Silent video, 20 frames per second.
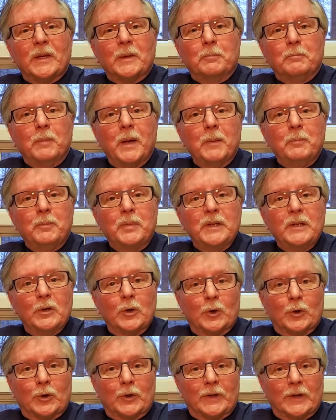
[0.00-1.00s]
les
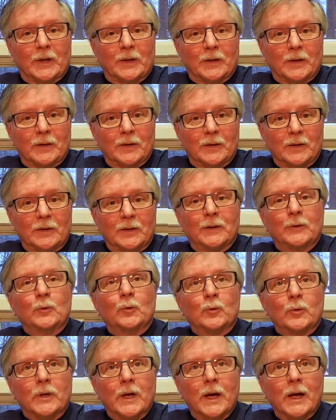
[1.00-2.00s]
Babyloniens qui
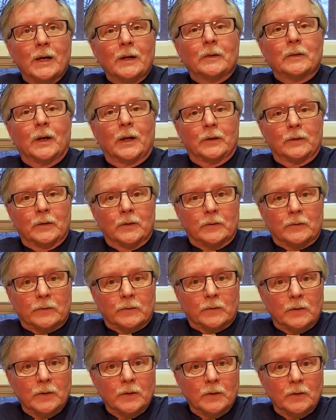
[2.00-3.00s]
nous gardent en
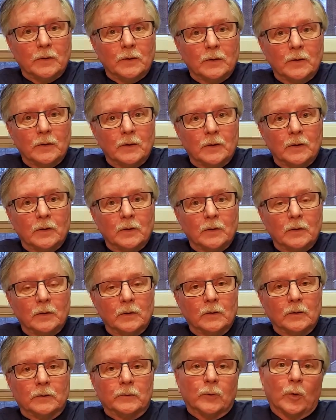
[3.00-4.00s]
exil,
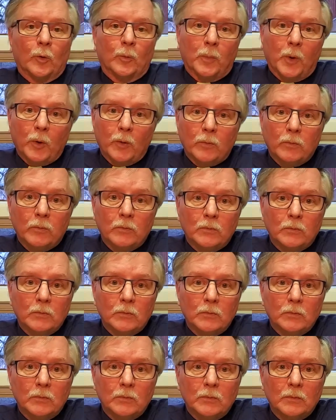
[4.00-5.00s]
ils sont bons.
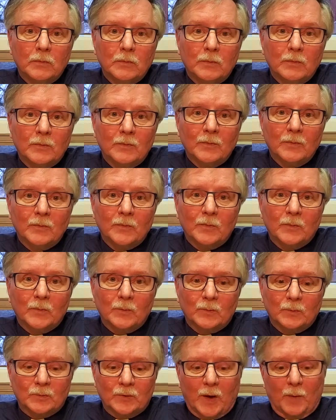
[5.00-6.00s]

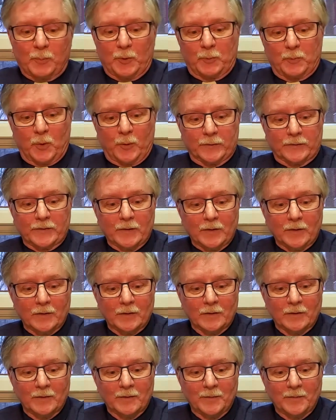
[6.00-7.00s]
Ça n'a pas de bon sens.
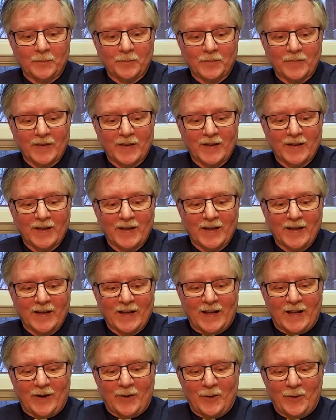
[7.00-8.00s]

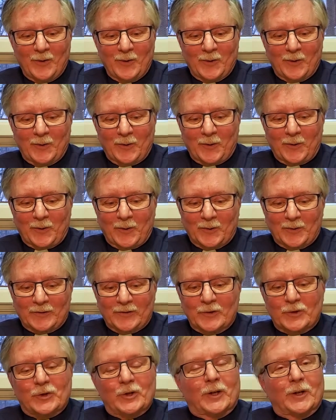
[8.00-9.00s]
Alors, euh,
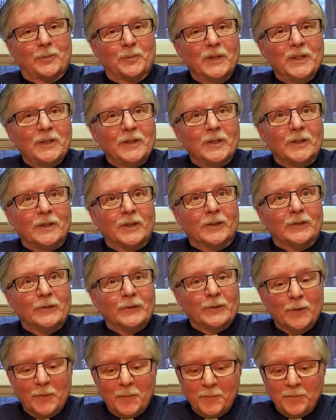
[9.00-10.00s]
c'est Jérémie qui écrit
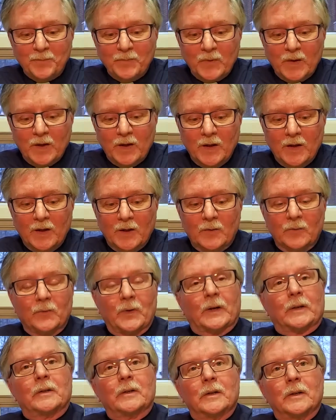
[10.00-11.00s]
ça.
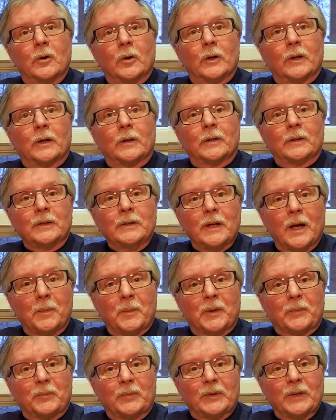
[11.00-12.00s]
Fait qu'il le crie en
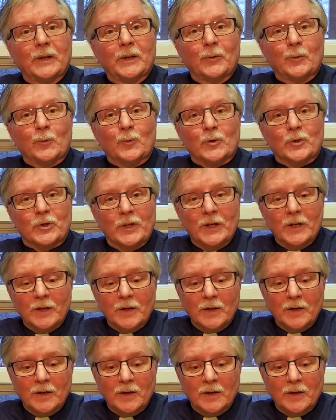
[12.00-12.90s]
même temps aux gens,